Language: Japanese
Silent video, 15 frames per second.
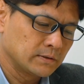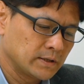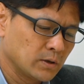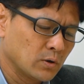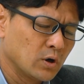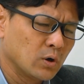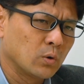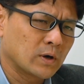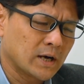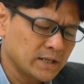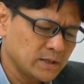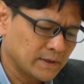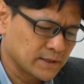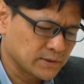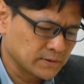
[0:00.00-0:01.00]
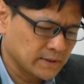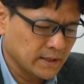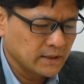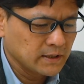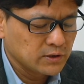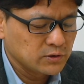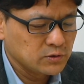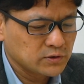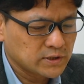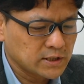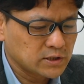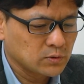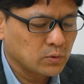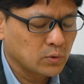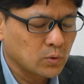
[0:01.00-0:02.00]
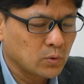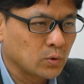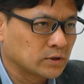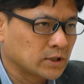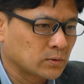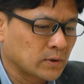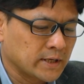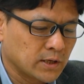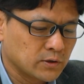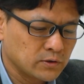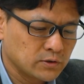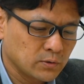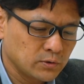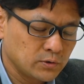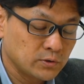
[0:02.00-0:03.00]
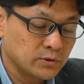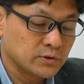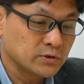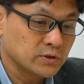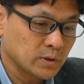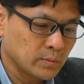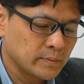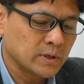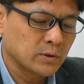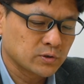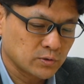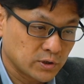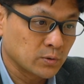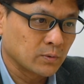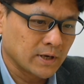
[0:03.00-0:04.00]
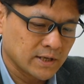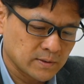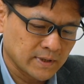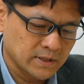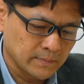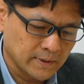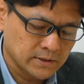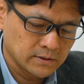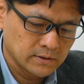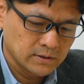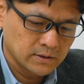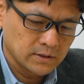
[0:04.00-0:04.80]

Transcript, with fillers: で、他にはですね、入札方法だとか約定ルールについても見直しの議論が始まっています。